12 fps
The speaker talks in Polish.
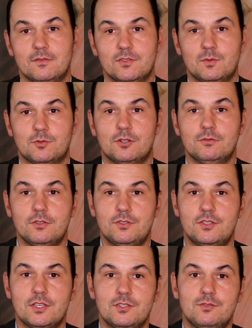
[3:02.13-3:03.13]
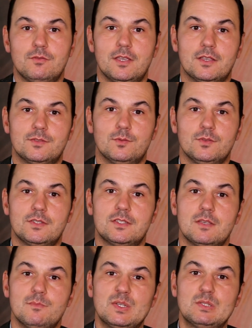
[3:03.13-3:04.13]
złożony dziecięciu Jezus,
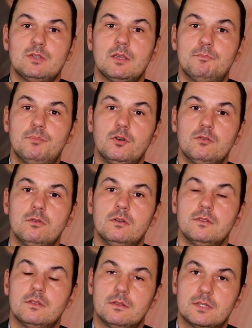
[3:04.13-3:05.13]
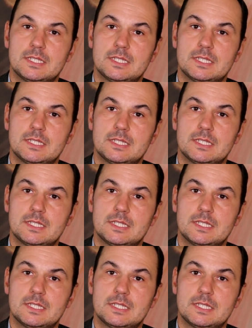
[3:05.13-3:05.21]
symbolizuje pokłon